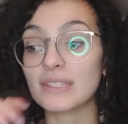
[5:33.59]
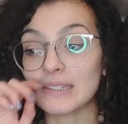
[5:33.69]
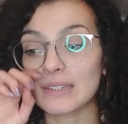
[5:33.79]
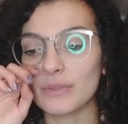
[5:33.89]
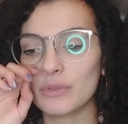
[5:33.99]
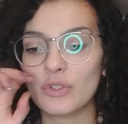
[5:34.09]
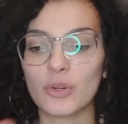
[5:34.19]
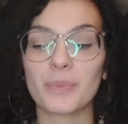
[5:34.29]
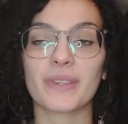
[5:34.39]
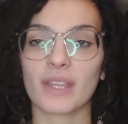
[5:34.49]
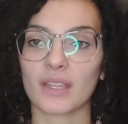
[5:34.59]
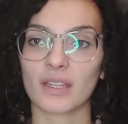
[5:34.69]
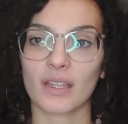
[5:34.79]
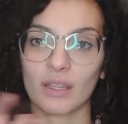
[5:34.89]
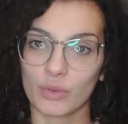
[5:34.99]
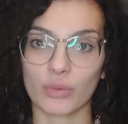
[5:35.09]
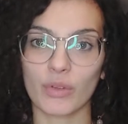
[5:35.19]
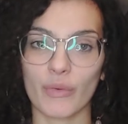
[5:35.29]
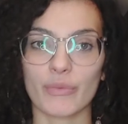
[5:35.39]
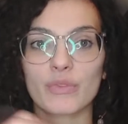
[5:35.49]
si, vous copiez un truc,
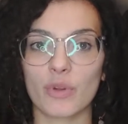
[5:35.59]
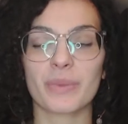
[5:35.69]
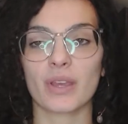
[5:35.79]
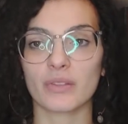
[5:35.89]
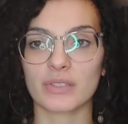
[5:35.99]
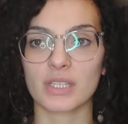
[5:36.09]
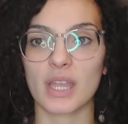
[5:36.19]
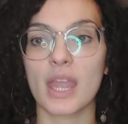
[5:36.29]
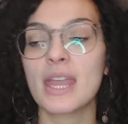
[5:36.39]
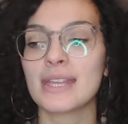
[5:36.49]
vous le copiez en entier.